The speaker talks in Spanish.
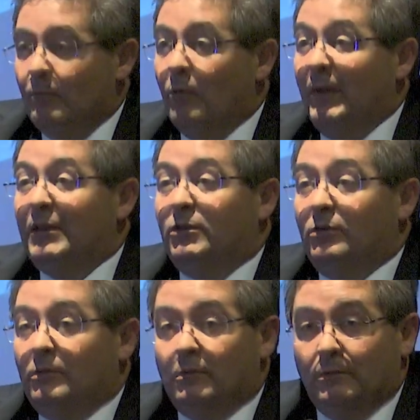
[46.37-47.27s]

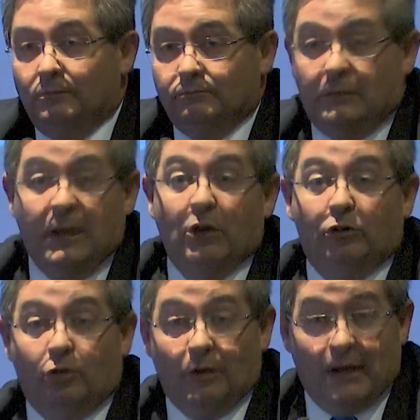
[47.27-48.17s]
momento que
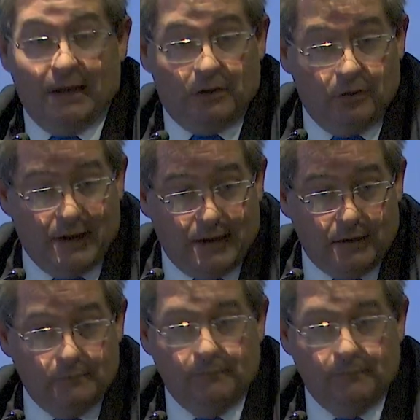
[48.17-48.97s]
nos toca gestionar,